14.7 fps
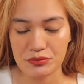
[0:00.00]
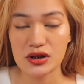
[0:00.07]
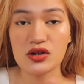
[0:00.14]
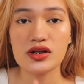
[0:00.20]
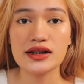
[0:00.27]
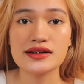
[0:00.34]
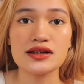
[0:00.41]

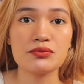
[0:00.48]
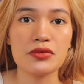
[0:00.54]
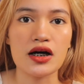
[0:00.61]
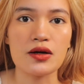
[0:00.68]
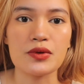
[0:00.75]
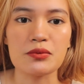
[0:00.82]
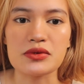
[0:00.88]
Pero let's see,
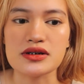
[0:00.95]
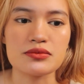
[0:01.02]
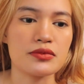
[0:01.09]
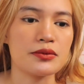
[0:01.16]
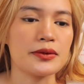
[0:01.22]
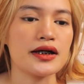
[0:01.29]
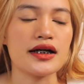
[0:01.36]
baka may
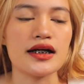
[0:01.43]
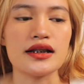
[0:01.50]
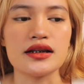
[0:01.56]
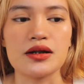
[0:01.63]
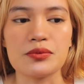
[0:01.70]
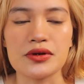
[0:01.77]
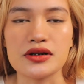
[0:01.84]
mas
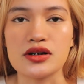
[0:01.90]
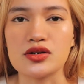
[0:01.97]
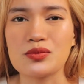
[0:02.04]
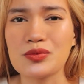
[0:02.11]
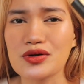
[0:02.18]
magaganda pa dito.